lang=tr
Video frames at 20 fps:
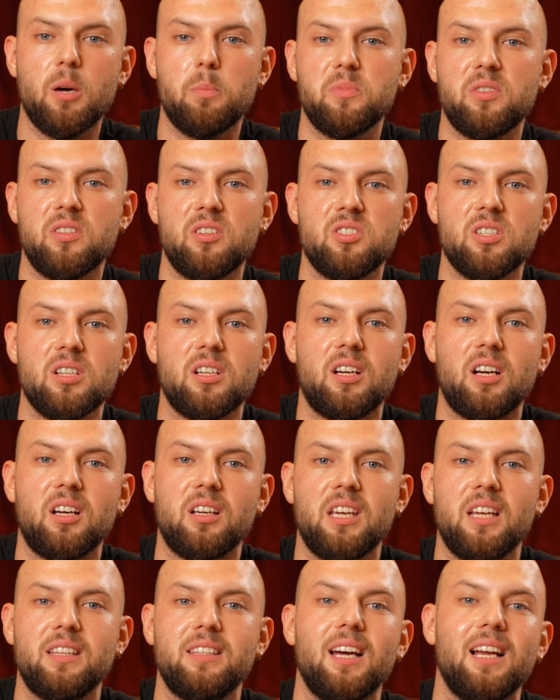yaptıracak
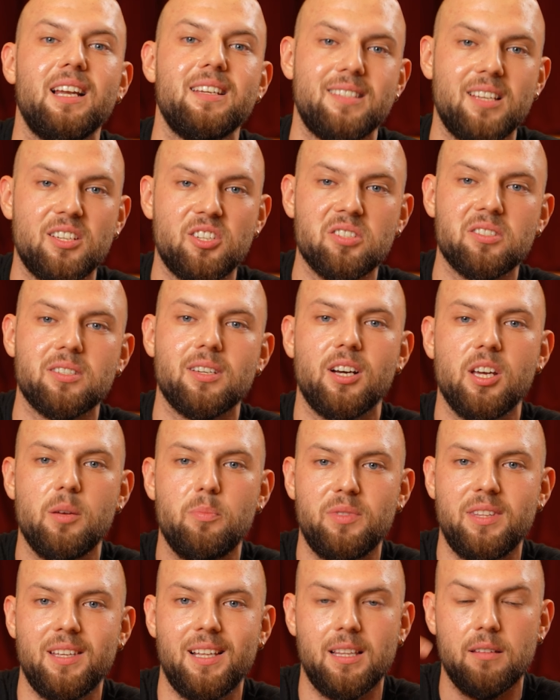yeterli saça
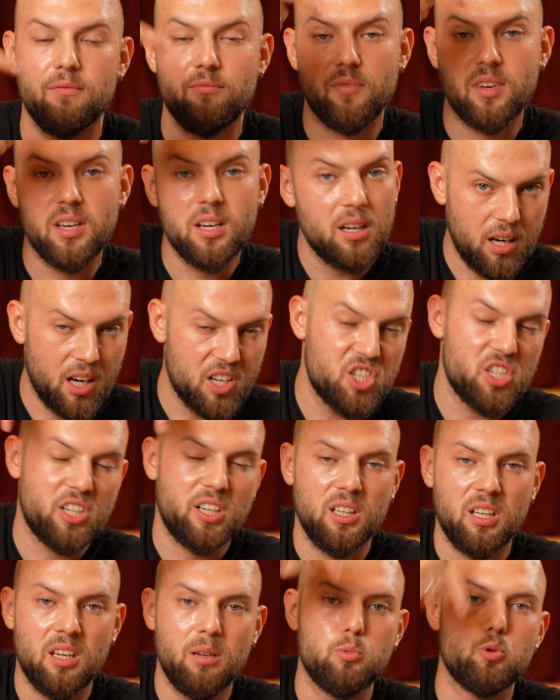sahip değildim ve açık
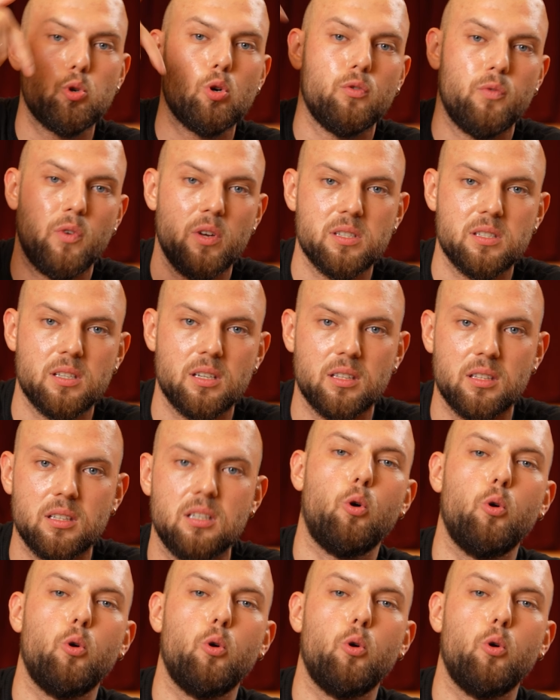alanım çok fazlaydı.